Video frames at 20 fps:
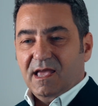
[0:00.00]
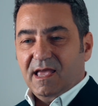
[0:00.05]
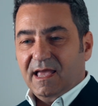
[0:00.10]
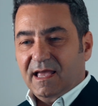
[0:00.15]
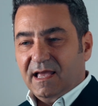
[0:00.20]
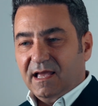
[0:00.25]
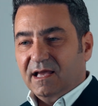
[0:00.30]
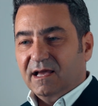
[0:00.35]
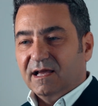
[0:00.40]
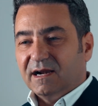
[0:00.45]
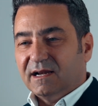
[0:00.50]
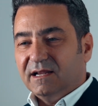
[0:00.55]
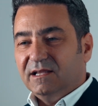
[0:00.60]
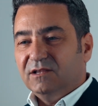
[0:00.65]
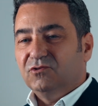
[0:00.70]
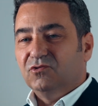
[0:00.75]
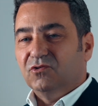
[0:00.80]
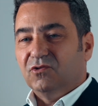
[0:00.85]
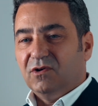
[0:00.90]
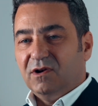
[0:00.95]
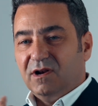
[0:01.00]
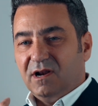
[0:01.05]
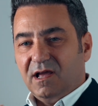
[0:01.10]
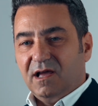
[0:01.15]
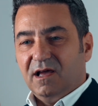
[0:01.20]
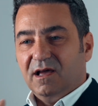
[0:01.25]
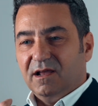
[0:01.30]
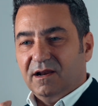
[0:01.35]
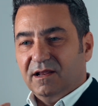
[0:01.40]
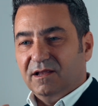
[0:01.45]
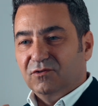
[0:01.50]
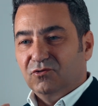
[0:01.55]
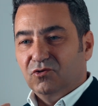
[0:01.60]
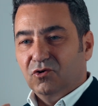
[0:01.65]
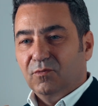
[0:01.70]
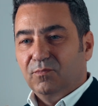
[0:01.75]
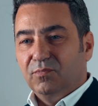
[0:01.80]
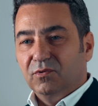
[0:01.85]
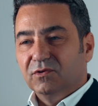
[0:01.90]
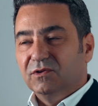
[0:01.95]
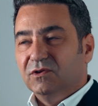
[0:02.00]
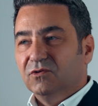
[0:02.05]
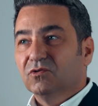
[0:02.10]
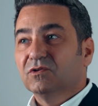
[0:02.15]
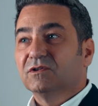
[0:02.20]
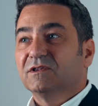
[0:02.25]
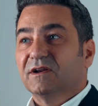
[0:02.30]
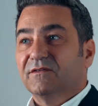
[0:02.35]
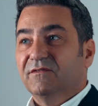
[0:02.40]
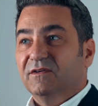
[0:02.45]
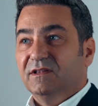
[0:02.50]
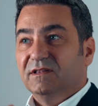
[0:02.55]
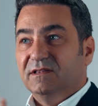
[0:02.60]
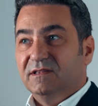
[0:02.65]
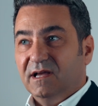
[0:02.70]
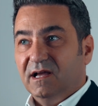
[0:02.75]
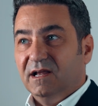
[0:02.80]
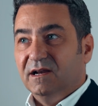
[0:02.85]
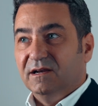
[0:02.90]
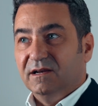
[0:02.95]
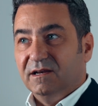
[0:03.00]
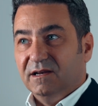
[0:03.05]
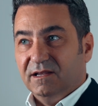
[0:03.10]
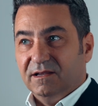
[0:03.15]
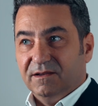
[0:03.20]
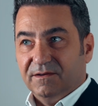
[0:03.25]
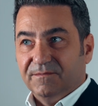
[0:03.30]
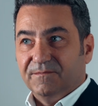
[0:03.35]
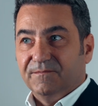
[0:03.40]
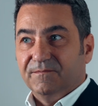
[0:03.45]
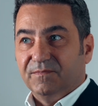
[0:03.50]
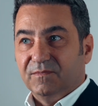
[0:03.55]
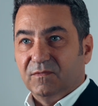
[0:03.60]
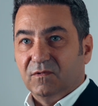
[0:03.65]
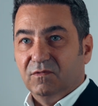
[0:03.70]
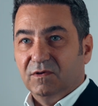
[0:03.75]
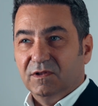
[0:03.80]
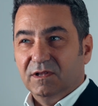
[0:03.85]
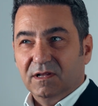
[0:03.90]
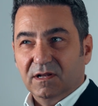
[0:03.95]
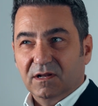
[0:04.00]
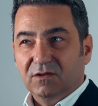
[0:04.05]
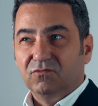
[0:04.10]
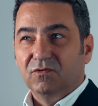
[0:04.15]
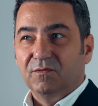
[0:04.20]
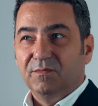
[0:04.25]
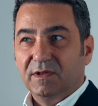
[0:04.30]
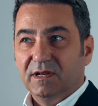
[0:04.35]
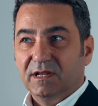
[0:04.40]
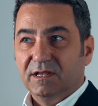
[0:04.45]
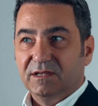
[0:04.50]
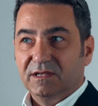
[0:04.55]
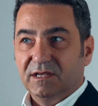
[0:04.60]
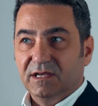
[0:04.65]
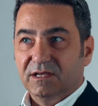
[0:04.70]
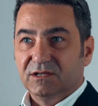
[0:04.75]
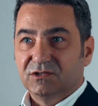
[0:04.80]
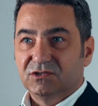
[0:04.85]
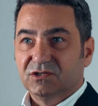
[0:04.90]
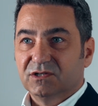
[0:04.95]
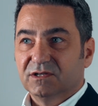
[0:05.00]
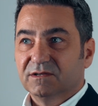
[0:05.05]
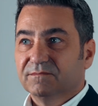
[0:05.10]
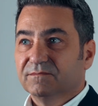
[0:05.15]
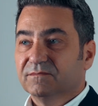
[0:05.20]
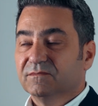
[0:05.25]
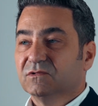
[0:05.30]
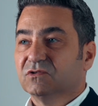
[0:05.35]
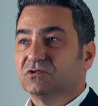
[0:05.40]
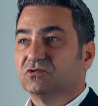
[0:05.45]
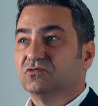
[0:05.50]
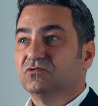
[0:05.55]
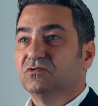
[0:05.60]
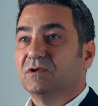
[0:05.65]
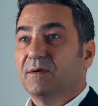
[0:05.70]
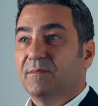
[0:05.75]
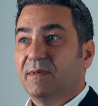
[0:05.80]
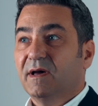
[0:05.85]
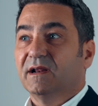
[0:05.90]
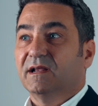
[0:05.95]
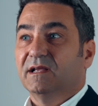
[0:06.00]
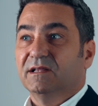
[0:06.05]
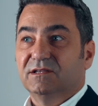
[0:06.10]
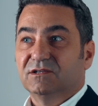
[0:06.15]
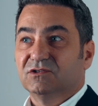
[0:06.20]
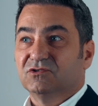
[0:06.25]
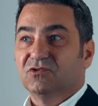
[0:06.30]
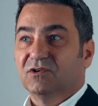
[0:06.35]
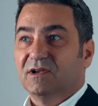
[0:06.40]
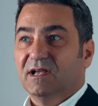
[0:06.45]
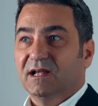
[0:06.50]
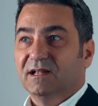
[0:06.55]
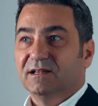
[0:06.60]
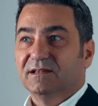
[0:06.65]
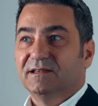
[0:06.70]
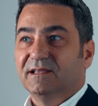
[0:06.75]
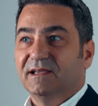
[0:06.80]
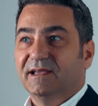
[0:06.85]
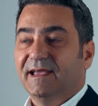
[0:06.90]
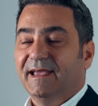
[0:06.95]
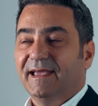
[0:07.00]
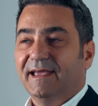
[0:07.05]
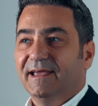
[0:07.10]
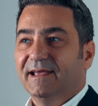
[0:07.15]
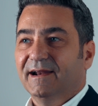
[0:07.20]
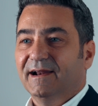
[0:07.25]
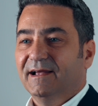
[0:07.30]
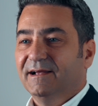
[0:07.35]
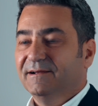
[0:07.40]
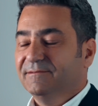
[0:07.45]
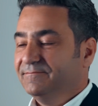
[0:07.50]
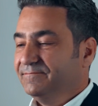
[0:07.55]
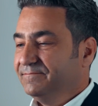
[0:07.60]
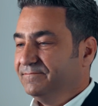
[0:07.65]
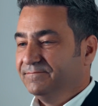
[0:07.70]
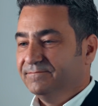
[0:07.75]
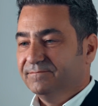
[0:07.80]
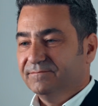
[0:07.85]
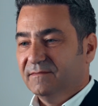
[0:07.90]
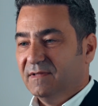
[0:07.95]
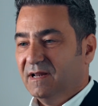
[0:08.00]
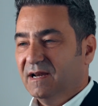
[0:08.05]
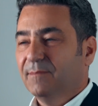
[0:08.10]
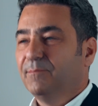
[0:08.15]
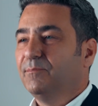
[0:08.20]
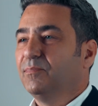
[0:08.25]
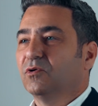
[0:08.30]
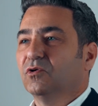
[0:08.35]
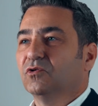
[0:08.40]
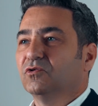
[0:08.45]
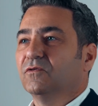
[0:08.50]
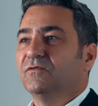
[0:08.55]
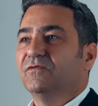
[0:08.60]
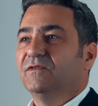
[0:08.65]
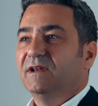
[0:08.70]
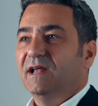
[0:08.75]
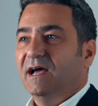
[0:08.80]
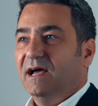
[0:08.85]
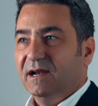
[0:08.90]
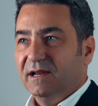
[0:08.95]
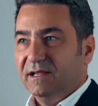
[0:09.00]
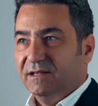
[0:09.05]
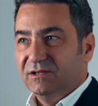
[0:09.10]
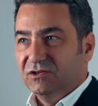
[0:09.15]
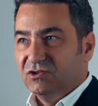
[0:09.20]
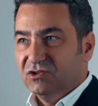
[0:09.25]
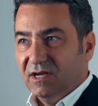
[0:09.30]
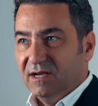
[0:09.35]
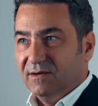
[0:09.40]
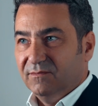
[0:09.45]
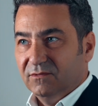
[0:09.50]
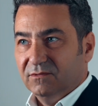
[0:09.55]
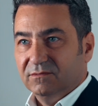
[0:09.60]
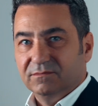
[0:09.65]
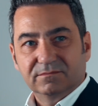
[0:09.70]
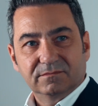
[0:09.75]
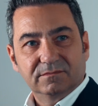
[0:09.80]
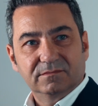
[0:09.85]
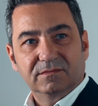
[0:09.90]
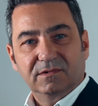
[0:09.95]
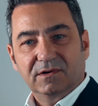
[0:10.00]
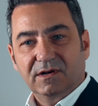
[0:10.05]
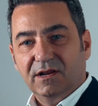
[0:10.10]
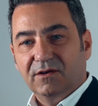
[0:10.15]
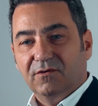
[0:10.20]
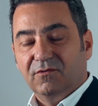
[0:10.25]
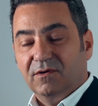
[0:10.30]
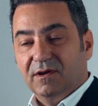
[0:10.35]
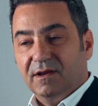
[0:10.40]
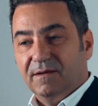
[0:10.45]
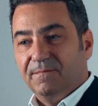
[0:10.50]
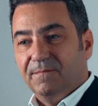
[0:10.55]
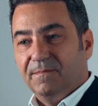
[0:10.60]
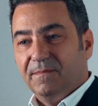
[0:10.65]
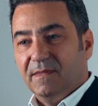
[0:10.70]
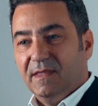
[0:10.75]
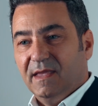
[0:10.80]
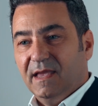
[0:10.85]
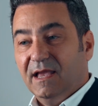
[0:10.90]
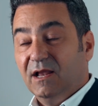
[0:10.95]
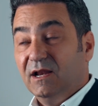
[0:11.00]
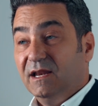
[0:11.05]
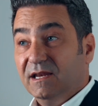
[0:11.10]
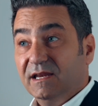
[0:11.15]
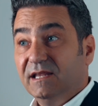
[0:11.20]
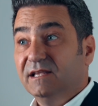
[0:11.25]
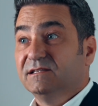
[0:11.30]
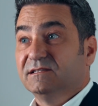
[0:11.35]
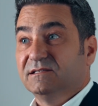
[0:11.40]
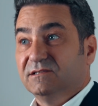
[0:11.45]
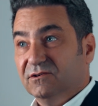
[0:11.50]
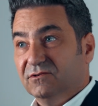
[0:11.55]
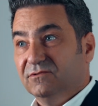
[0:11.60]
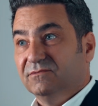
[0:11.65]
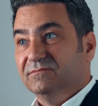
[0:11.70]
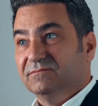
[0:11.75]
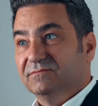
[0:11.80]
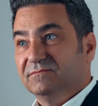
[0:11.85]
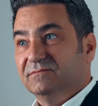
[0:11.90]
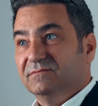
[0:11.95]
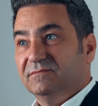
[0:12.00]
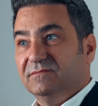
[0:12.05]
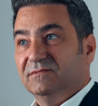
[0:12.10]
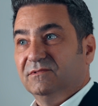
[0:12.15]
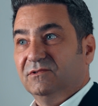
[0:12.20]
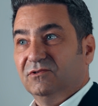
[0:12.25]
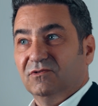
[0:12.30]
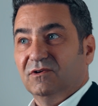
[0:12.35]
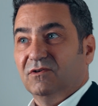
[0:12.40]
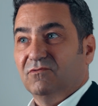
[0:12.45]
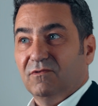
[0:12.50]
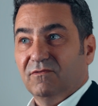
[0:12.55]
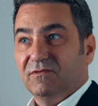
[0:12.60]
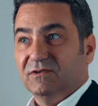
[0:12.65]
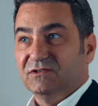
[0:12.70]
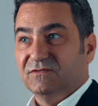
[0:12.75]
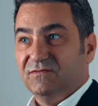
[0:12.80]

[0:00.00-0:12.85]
E ritornare dopo di oltre vent'anni, quindi nel 2010, su una barca dislocante era l'approdo finale, diciamo, e, e l'inizio di una nuova